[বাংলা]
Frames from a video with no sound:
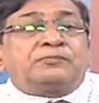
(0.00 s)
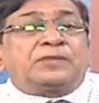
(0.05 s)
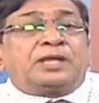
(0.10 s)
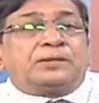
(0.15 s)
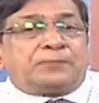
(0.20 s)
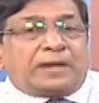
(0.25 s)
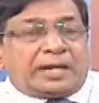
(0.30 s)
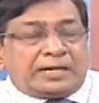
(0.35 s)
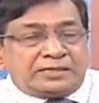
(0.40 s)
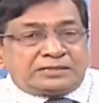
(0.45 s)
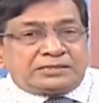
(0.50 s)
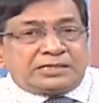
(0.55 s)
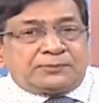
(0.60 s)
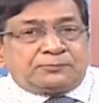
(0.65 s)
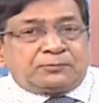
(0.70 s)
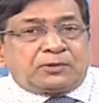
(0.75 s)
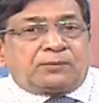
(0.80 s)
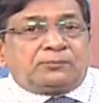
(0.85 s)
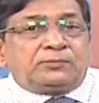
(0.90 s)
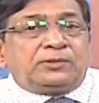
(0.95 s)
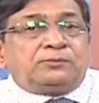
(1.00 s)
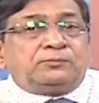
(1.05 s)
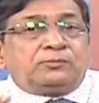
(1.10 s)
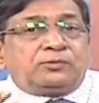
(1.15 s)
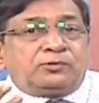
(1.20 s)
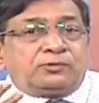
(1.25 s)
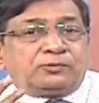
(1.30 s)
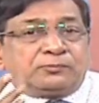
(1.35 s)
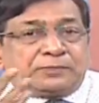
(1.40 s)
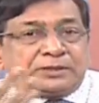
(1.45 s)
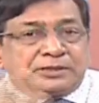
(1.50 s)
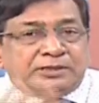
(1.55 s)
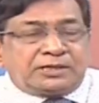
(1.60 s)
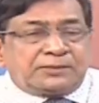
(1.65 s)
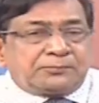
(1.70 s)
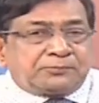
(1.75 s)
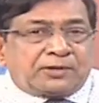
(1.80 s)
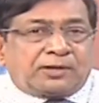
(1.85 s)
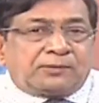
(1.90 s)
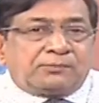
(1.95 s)
পাইলসের প্রবলেম বলুন
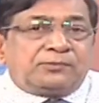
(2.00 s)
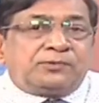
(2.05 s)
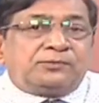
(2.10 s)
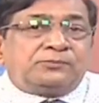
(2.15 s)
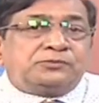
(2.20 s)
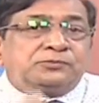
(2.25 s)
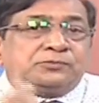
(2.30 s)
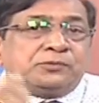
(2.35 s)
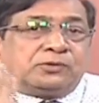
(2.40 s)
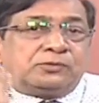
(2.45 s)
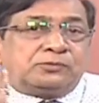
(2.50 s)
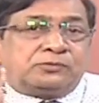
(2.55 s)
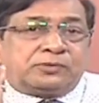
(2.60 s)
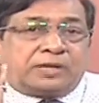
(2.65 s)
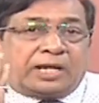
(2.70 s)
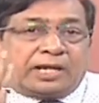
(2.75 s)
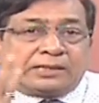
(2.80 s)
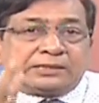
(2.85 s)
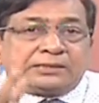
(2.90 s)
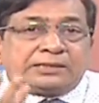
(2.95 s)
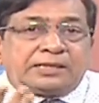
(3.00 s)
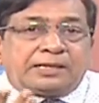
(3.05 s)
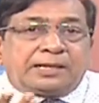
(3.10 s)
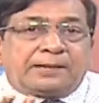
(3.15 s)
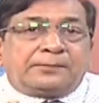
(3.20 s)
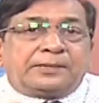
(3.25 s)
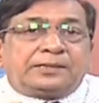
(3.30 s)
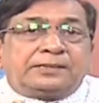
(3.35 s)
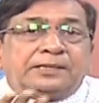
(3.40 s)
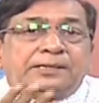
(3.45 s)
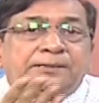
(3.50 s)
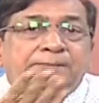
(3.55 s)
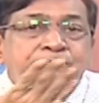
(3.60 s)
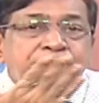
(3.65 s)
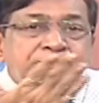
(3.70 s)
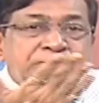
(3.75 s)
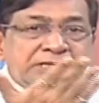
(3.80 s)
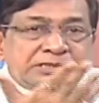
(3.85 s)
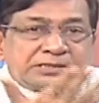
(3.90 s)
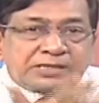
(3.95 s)
পেটের প্রবলেমস বলুন আজকে আমাদের
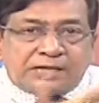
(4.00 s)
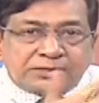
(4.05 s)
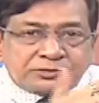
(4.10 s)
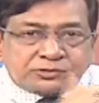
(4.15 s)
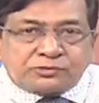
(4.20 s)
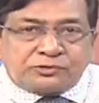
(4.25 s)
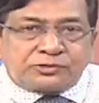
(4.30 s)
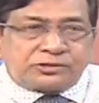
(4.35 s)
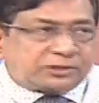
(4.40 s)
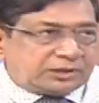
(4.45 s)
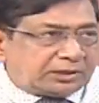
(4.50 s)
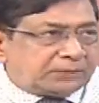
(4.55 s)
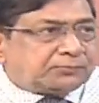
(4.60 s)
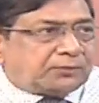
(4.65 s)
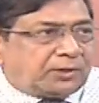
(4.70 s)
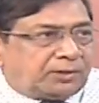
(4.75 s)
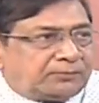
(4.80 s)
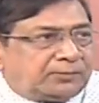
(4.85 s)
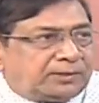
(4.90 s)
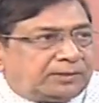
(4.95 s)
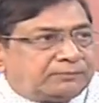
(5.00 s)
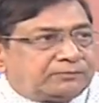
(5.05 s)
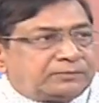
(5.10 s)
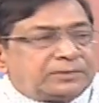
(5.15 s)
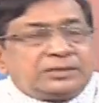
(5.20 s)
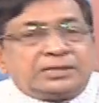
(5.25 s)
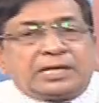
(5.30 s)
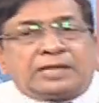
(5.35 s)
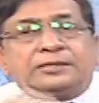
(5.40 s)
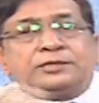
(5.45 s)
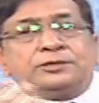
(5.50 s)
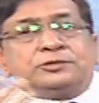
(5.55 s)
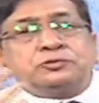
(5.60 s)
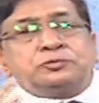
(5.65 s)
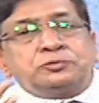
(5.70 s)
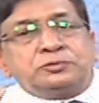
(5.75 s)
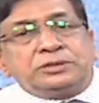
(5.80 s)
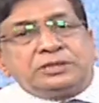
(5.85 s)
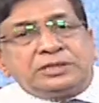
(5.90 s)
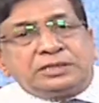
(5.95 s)
শ্বাসকষ্টের প্রবলেম যাদের
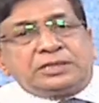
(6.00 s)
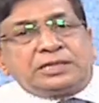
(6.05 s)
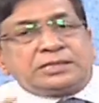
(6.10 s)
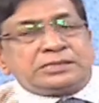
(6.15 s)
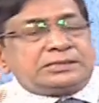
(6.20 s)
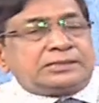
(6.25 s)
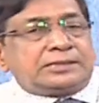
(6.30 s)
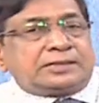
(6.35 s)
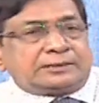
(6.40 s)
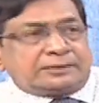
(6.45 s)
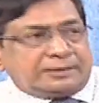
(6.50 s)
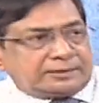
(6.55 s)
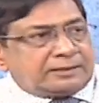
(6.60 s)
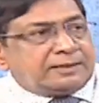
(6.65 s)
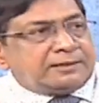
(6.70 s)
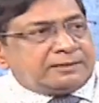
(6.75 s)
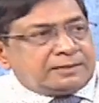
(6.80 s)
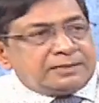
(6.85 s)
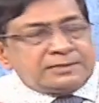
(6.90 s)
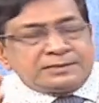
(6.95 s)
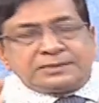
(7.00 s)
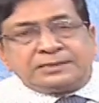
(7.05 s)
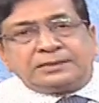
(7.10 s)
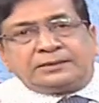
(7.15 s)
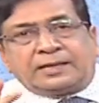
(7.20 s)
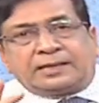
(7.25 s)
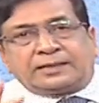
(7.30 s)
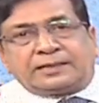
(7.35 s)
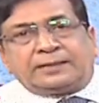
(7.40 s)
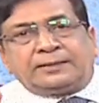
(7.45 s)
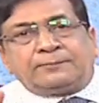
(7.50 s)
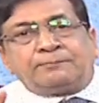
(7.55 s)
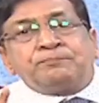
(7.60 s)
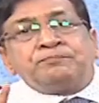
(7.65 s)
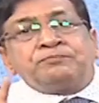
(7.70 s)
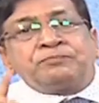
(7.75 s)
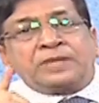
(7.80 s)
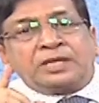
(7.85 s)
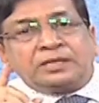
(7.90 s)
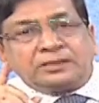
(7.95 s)
সর্দি হ্যাঁ। কাশির একটা টেন্ডেন্সি থাকে
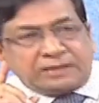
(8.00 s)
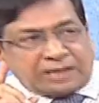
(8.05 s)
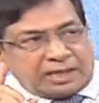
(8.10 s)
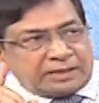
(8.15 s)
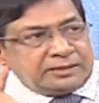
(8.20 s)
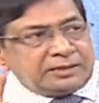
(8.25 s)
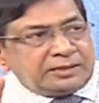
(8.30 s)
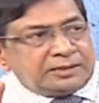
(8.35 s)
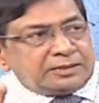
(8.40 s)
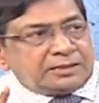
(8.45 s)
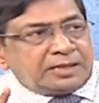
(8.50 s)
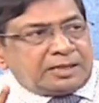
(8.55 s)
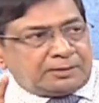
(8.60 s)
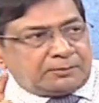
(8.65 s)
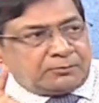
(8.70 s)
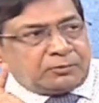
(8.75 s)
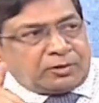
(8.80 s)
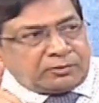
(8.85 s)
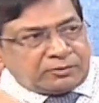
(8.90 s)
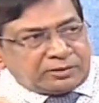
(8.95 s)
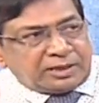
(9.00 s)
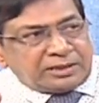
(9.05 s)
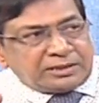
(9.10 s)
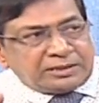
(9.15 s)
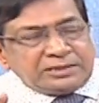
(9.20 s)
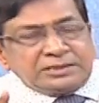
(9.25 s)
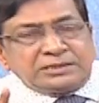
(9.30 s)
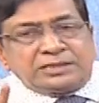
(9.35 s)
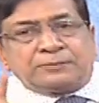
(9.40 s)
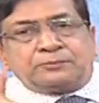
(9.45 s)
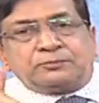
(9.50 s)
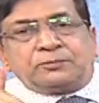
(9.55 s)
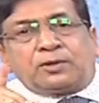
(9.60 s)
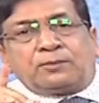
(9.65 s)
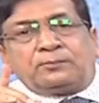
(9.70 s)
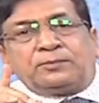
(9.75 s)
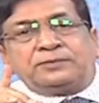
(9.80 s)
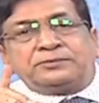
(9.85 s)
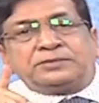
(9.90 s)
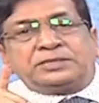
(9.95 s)
যাদের হ্যাঁ ব্রঙ্কাইটিসের
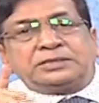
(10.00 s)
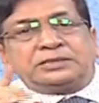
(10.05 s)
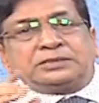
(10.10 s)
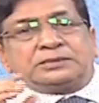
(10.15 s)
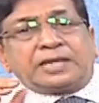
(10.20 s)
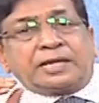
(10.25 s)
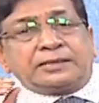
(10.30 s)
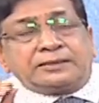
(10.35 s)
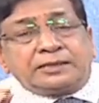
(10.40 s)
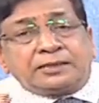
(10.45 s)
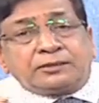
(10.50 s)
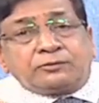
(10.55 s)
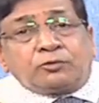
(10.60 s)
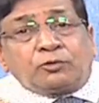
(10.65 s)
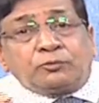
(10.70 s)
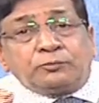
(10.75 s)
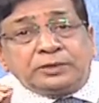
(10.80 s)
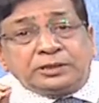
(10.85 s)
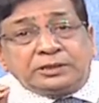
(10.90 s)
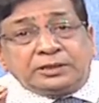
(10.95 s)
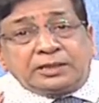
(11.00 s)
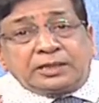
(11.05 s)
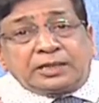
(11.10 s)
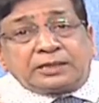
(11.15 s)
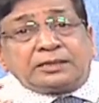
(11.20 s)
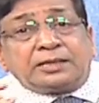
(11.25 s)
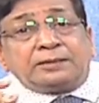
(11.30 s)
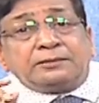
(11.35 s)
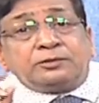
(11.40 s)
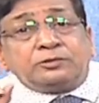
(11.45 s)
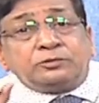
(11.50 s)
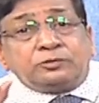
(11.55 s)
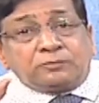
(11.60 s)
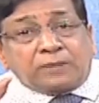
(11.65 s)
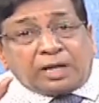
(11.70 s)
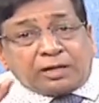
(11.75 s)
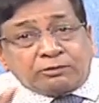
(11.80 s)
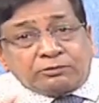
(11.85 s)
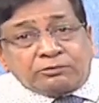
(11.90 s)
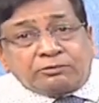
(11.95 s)
প্রবলেমস আছে তাদের কোভিডের একটা কিন্তু
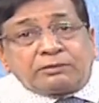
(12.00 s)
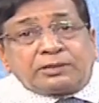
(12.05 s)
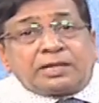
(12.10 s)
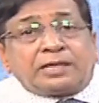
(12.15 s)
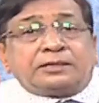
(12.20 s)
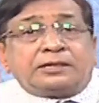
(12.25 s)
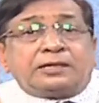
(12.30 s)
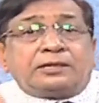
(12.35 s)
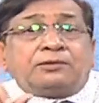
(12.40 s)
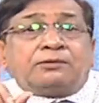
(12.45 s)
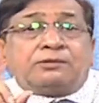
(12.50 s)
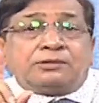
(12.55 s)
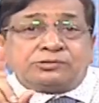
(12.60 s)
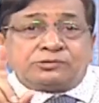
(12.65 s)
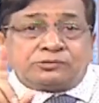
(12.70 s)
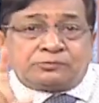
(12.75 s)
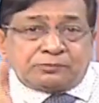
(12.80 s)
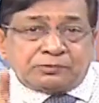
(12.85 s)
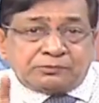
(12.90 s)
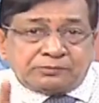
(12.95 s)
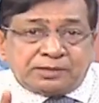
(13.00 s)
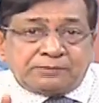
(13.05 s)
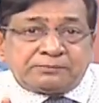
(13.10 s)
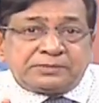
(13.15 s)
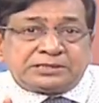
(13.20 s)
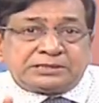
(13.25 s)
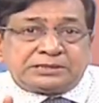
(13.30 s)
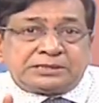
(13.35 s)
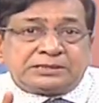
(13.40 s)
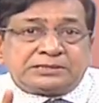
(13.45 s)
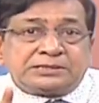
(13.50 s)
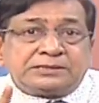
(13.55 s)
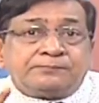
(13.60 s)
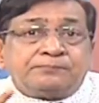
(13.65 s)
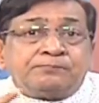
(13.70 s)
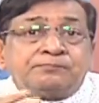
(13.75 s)
মারাত্মক অ্যাটাক হওয়ার সম্ভাবনা বেশি আছে